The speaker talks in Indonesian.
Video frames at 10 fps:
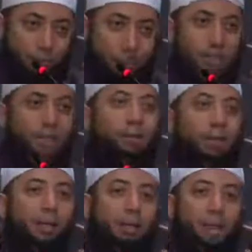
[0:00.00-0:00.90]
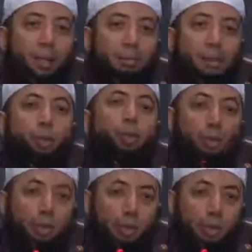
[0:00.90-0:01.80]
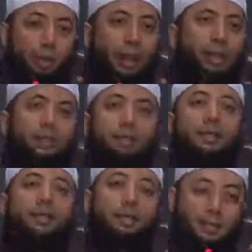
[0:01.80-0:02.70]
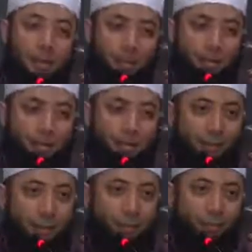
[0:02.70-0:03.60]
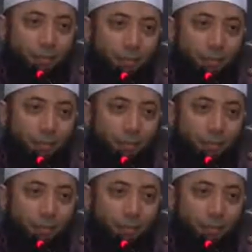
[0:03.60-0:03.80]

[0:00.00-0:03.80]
Biasanya mereka bilang majhul, ini hadis nggak jelas nih, gitu kan?